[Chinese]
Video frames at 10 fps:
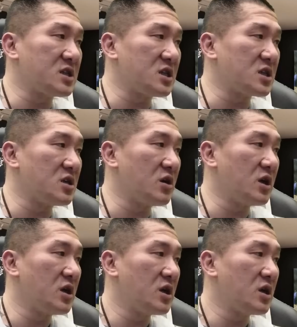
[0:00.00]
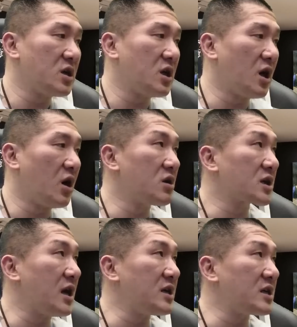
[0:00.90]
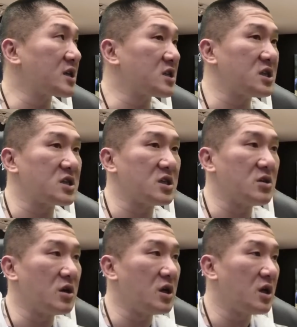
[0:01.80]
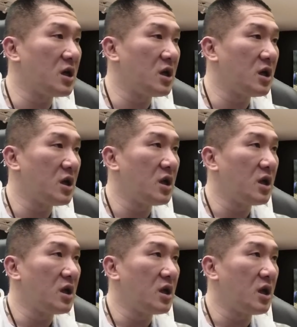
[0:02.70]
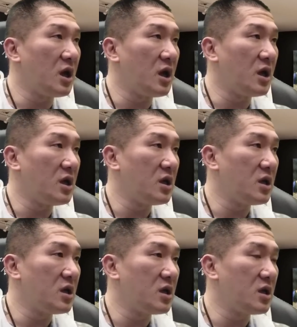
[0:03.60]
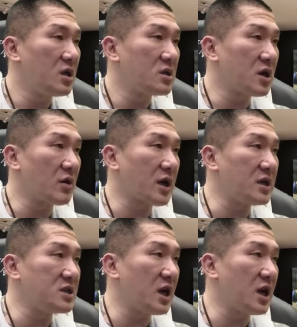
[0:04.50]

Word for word: 者会哦，看一下这个记者会，哎，稍微看一下